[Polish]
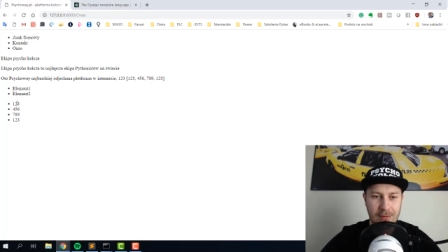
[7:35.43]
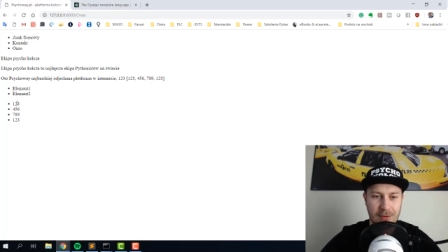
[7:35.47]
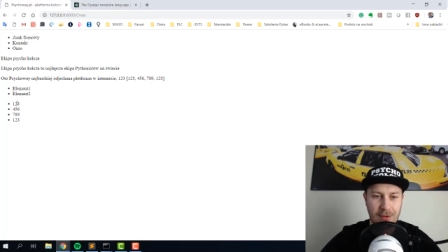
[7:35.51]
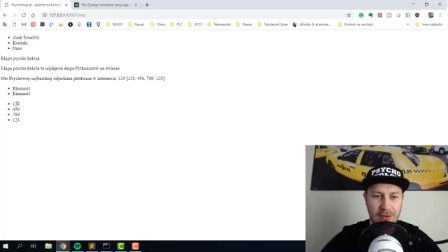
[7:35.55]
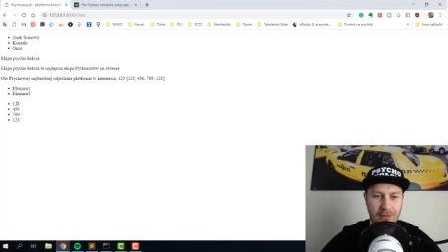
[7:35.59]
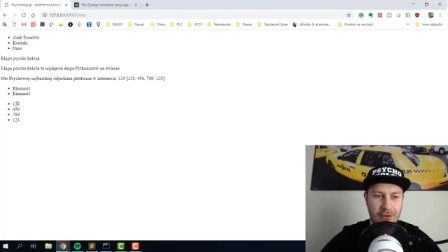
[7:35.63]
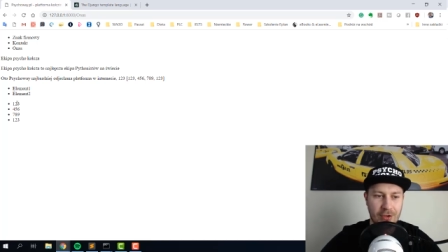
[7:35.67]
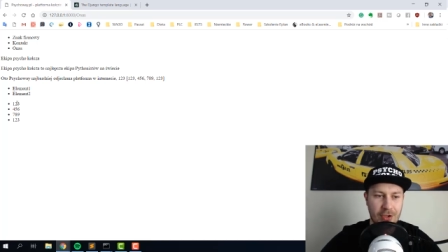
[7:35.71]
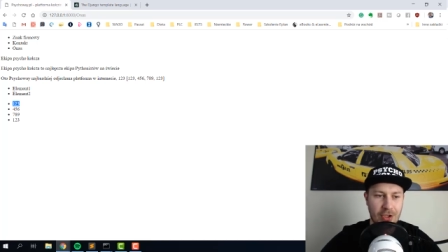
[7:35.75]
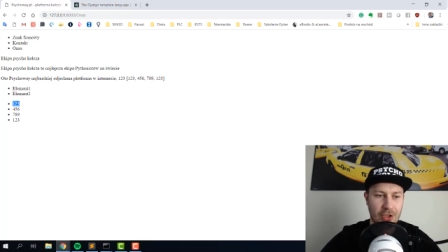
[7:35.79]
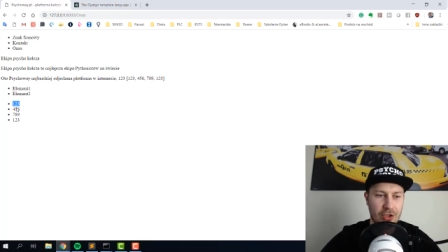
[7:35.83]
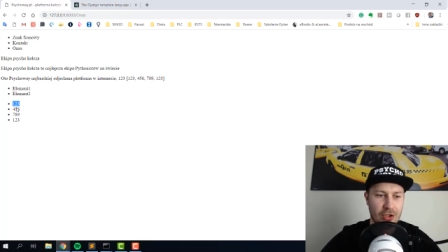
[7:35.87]

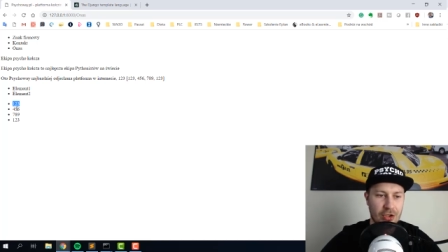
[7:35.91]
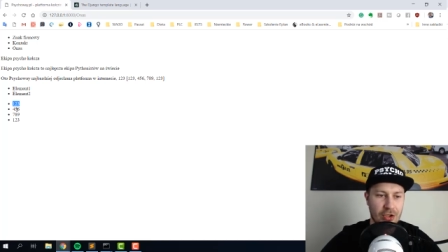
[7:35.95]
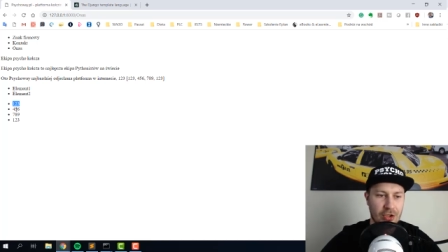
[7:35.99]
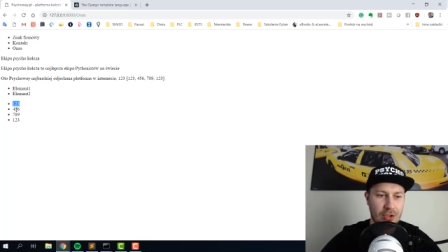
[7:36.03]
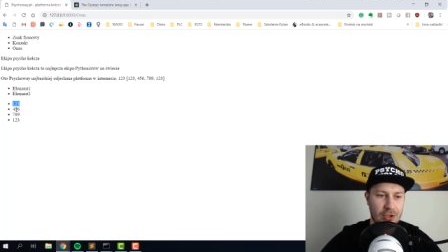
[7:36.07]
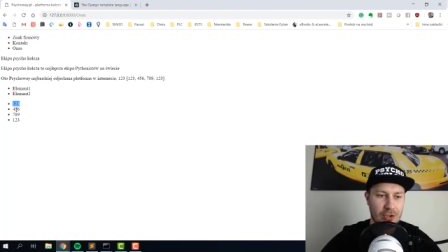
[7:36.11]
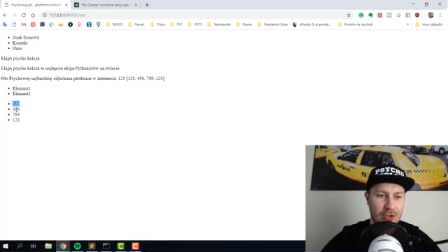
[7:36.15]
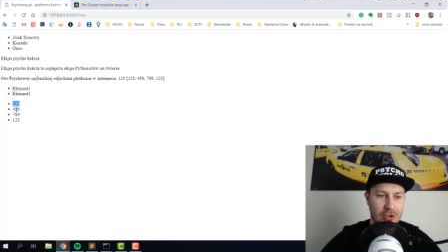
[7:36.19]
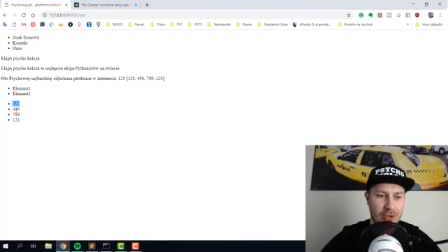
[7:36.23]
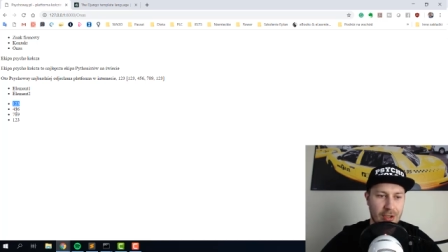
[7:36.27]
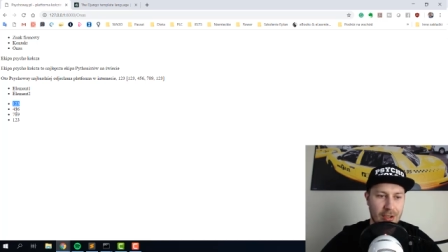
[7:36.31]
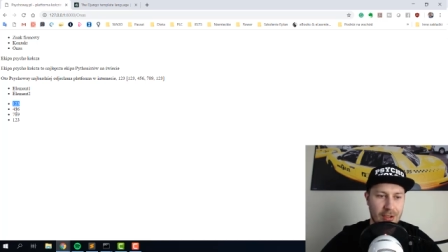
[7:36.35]
Stawia się
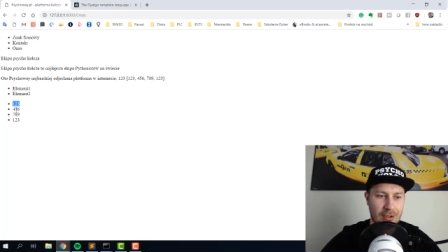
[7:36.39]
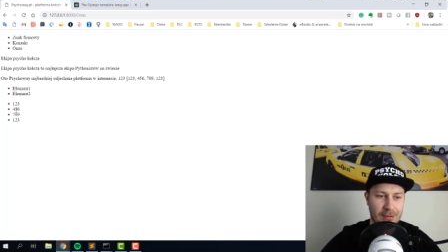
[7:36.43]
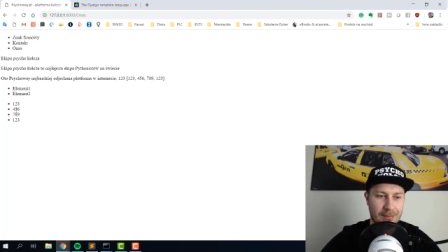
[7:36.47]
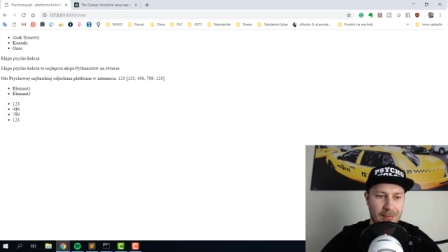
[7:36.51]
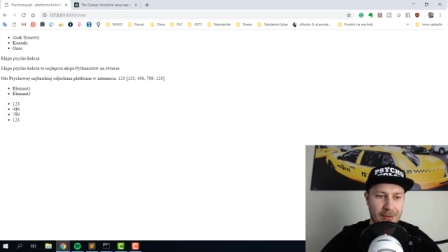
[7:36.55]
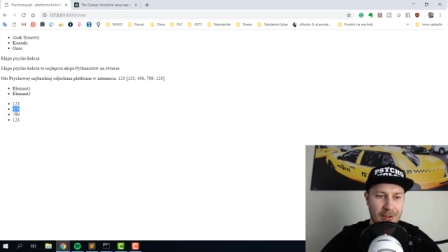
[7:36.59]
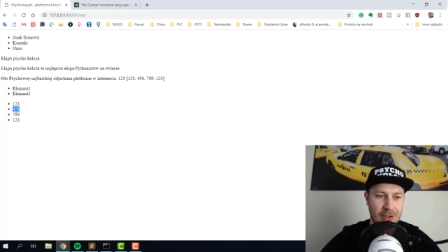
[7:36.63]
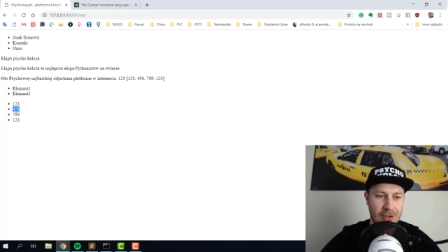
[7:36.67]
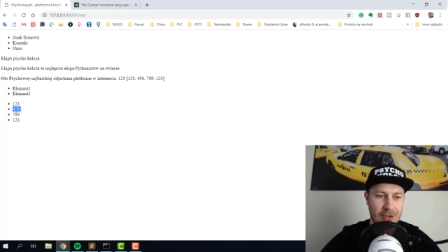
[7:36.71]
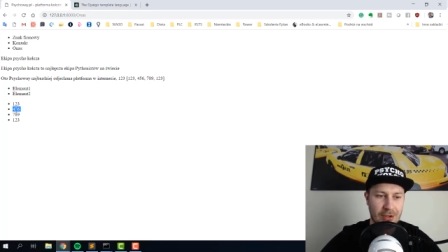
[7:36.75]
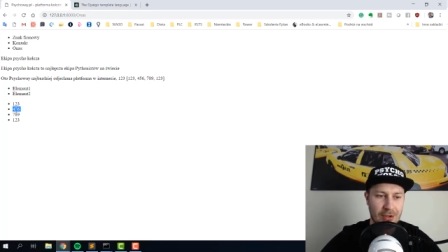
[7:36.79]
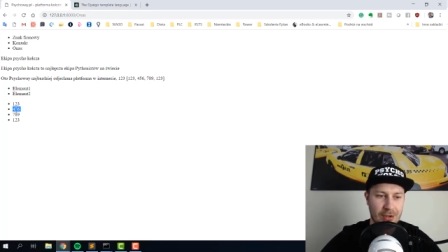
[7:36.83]
3, 4,
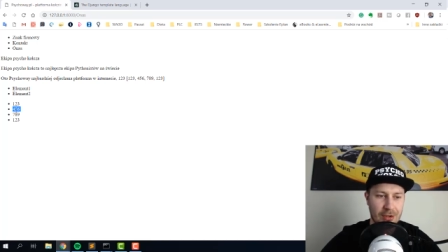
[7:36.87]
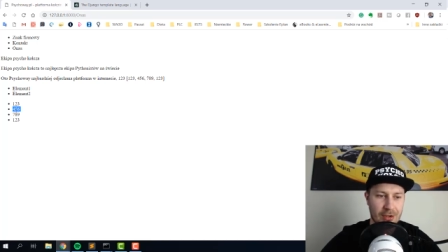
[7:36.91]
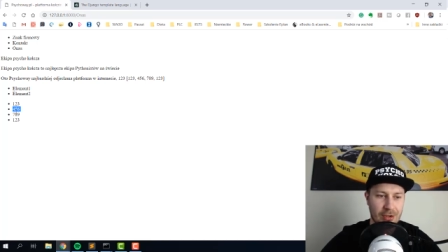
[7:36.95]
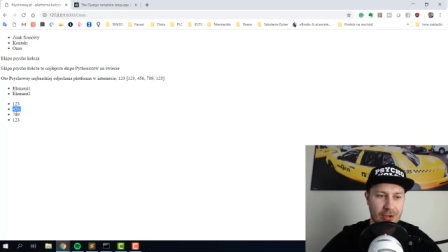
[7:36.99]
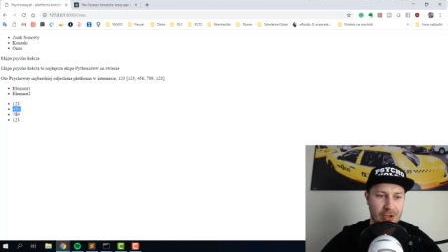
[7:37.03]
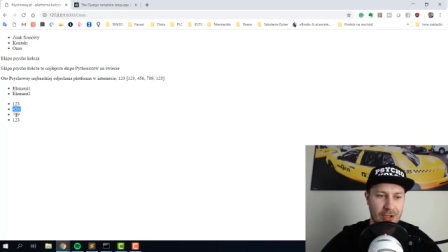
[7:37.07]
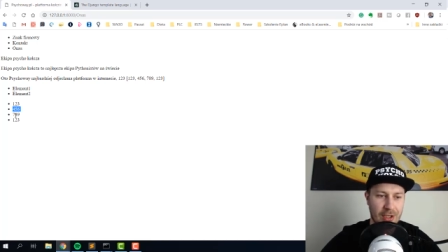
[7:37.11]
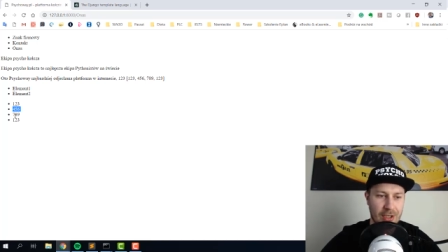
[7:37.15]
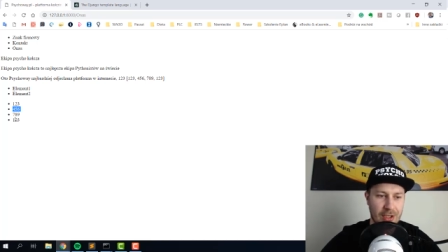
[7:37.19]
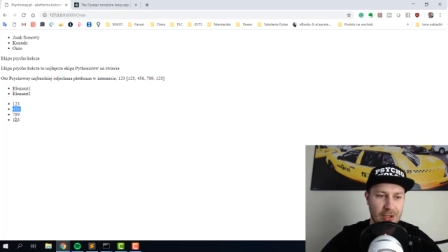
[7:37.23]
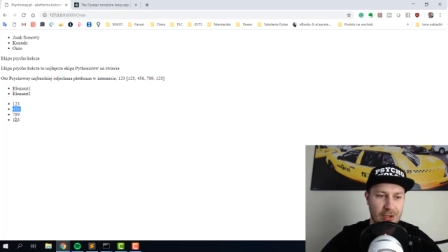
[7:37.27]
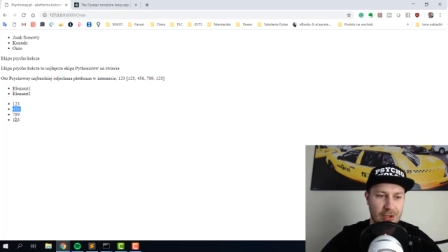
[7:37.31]
5,
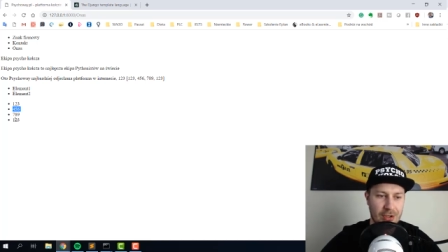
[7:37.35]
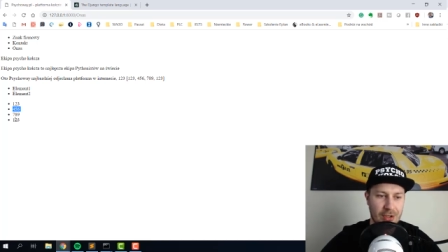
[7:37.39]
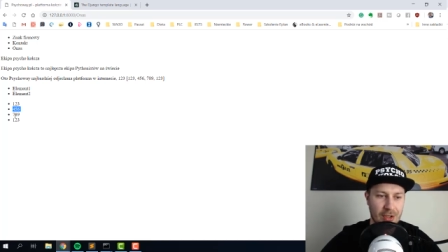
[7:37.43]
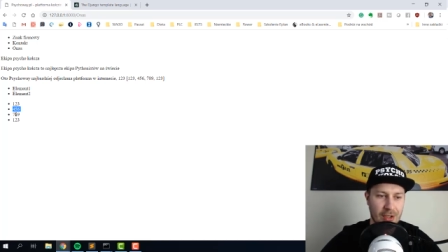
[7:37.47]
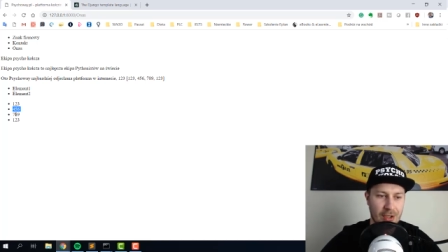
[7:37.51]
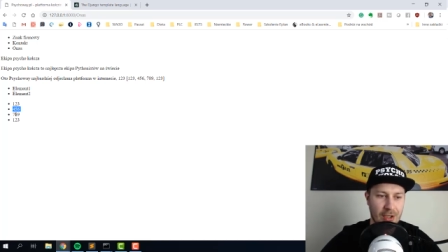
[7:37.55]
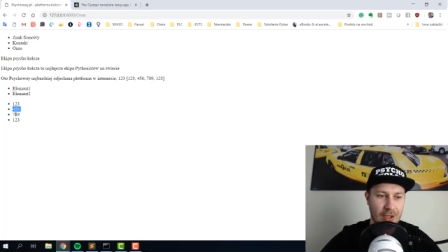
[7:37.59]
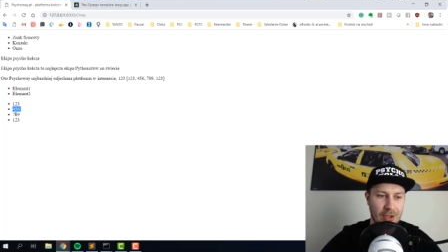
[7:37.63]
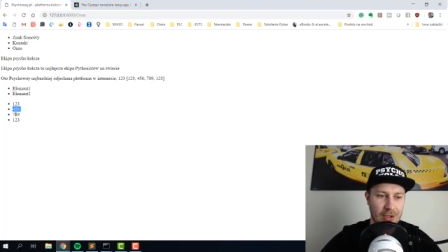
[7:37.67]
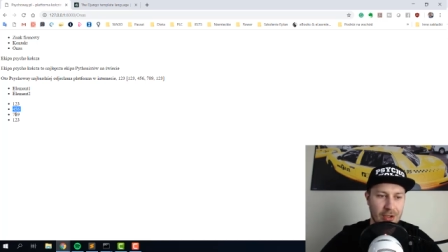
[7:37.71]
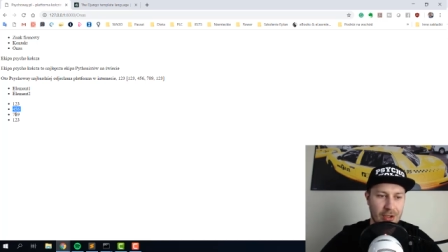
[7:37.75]
6,